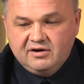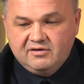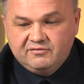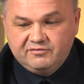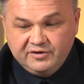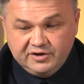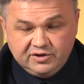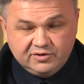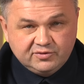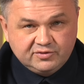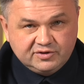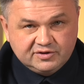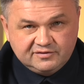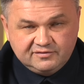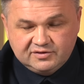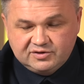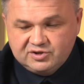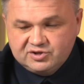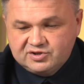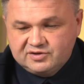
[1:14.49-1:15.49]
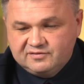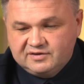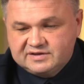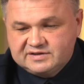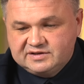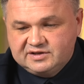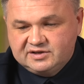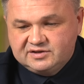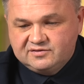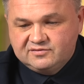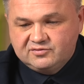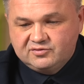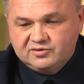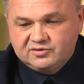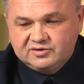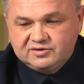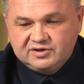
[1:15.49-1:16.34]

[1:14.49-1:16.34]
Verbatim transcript: В июне 2023 года